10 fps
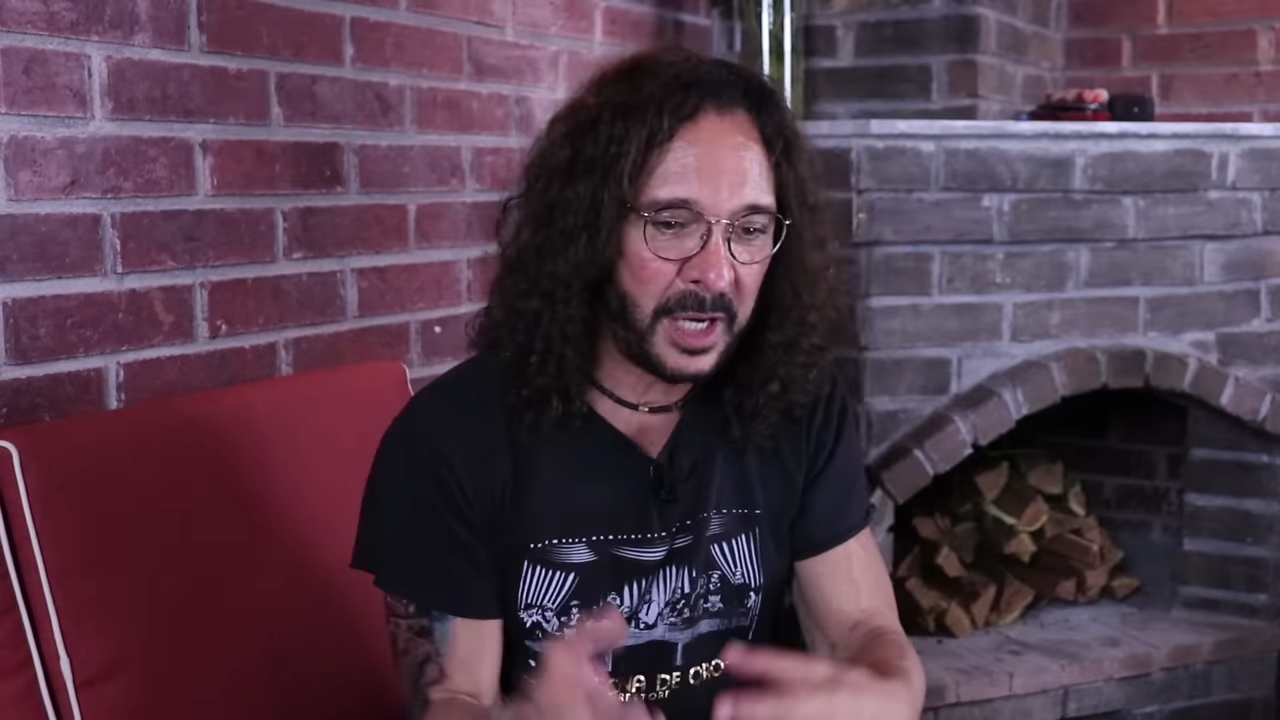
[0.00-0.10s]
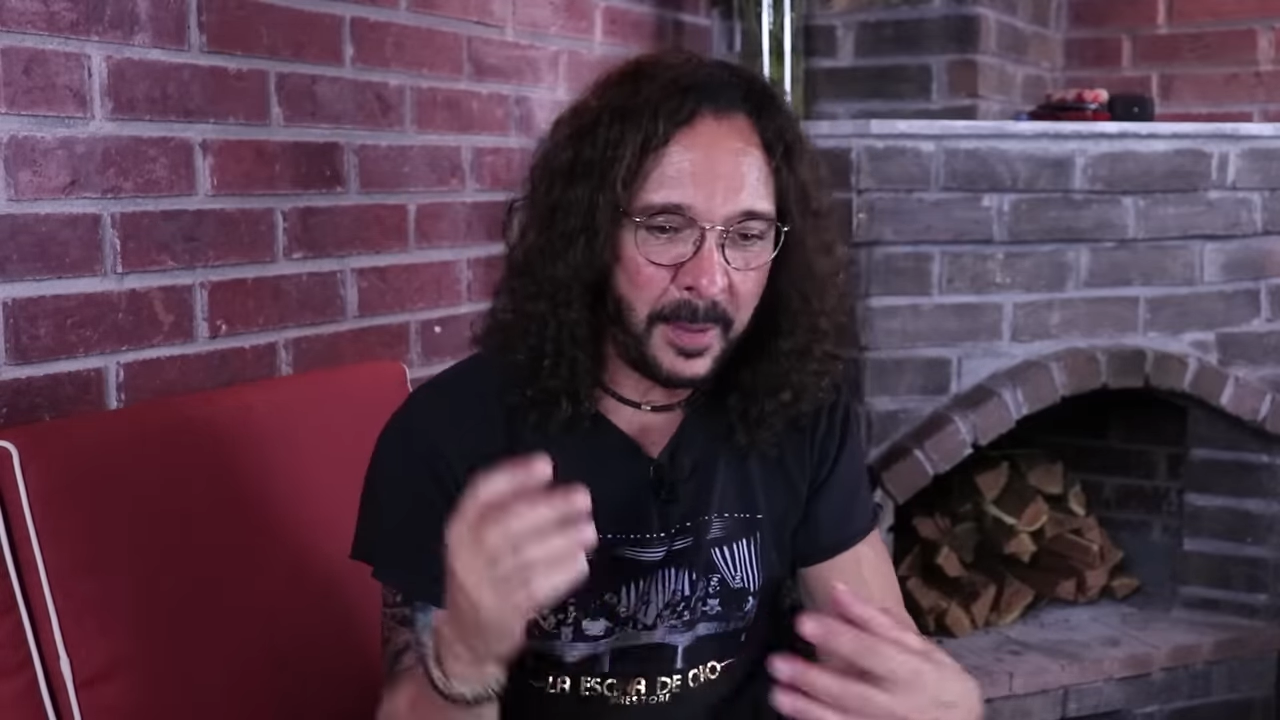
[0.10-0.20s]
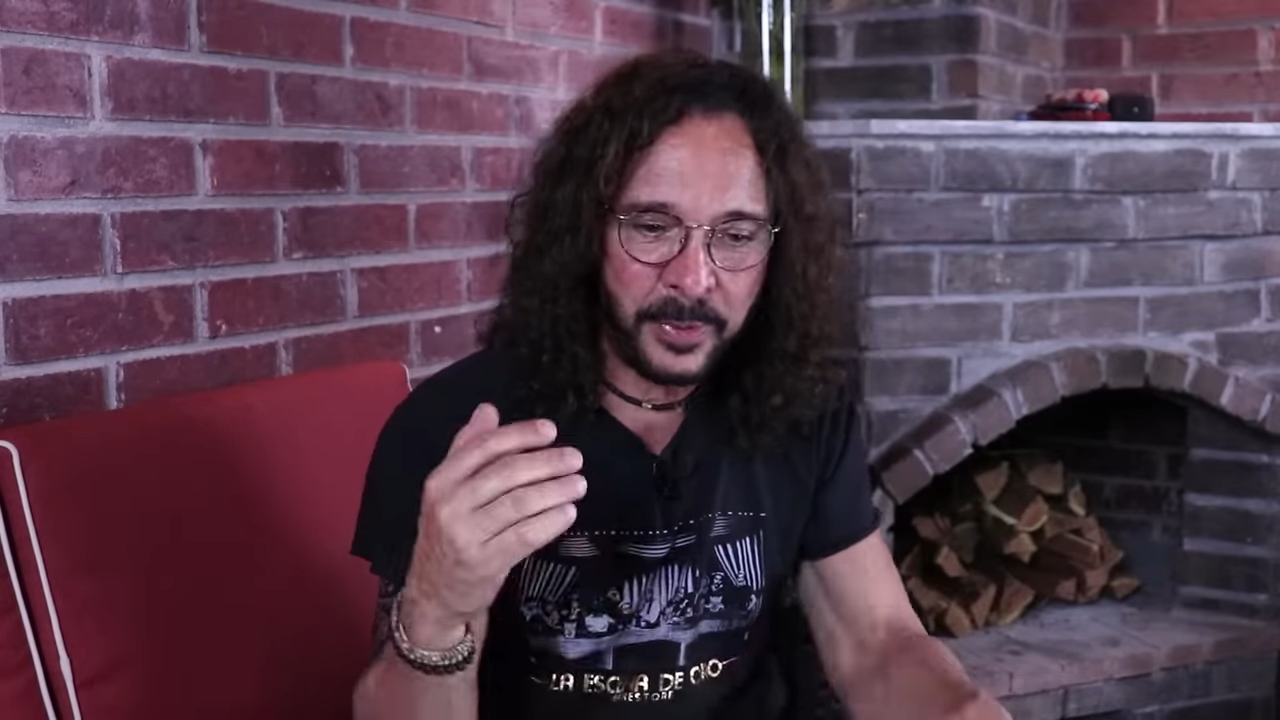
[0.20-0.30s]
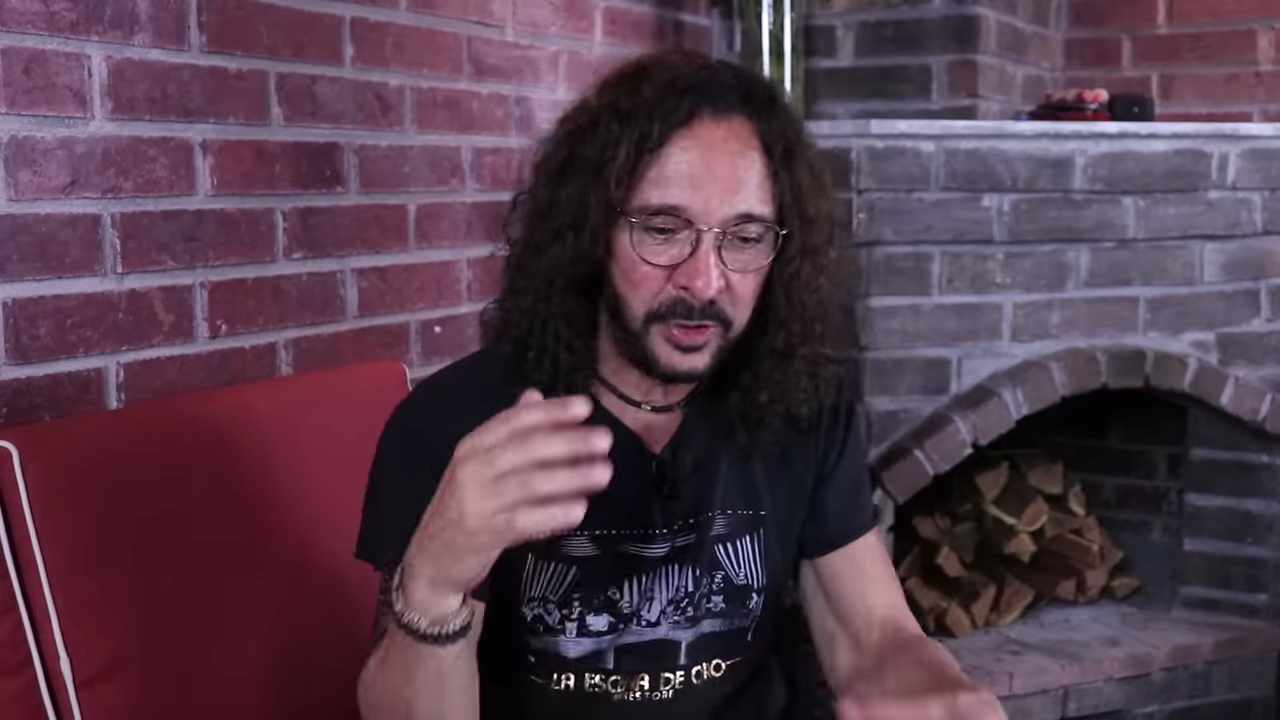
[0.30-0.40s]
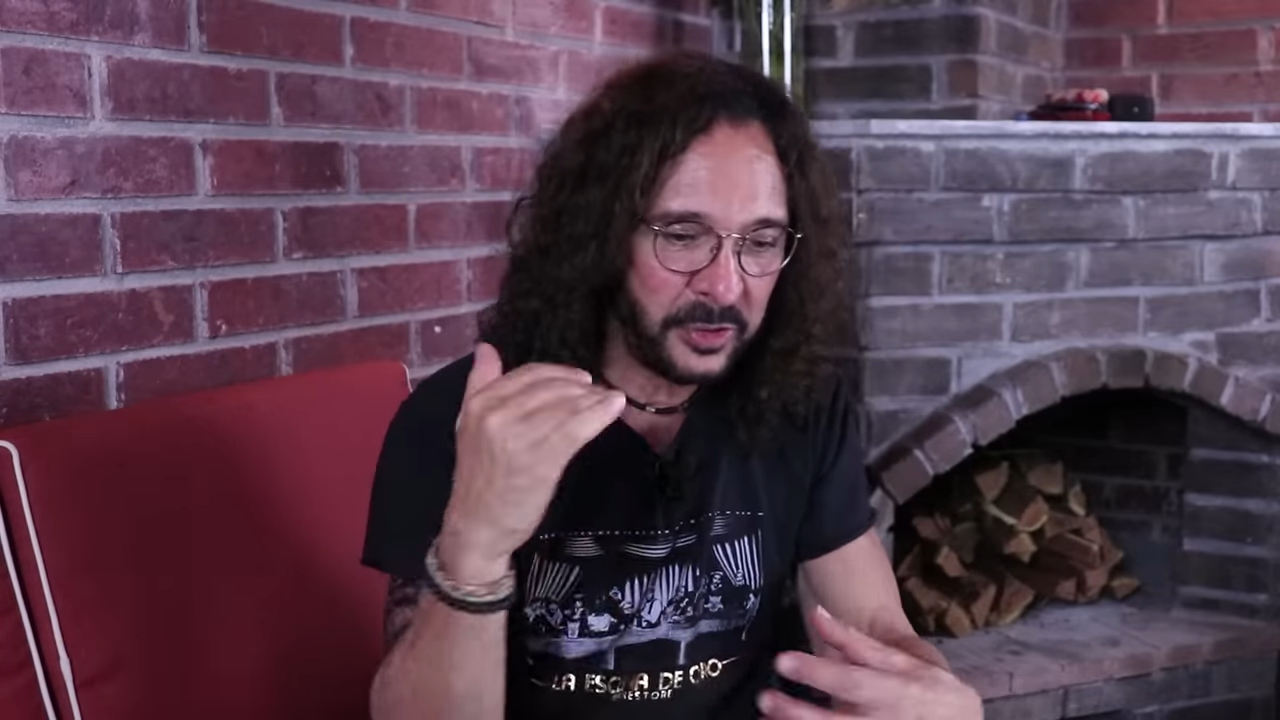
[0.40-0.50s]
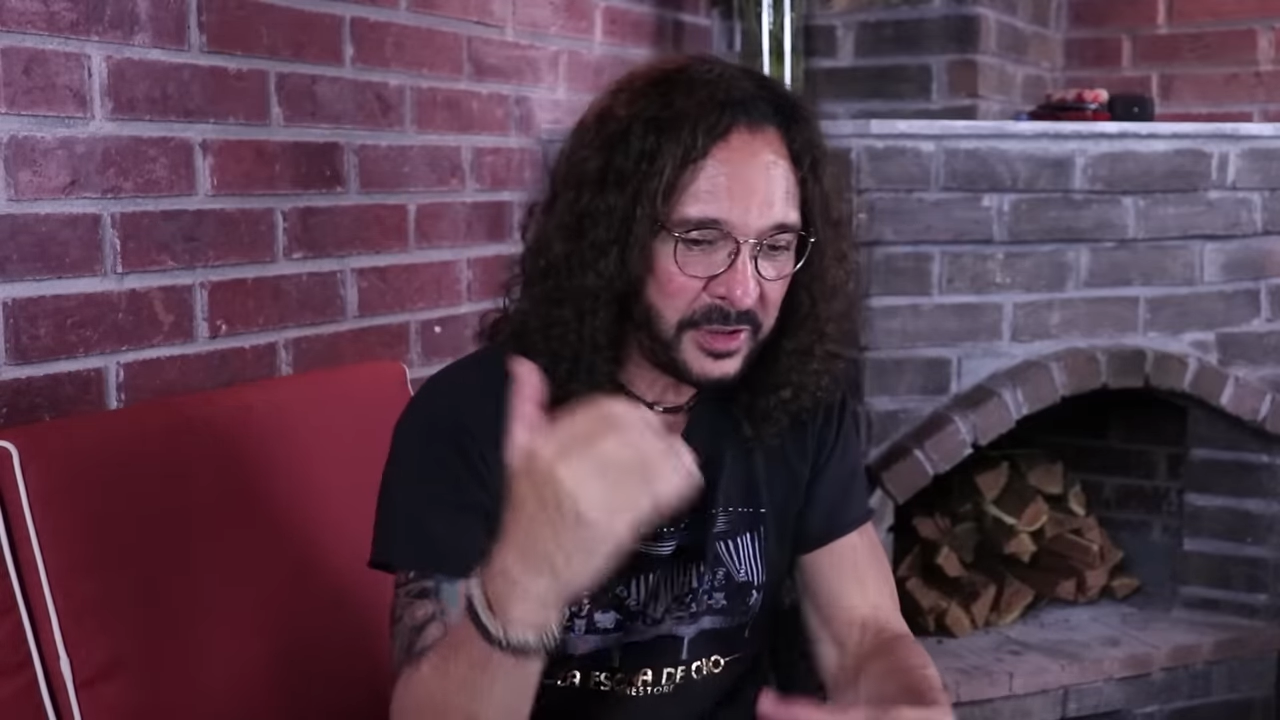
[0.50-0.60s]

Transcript: Rápido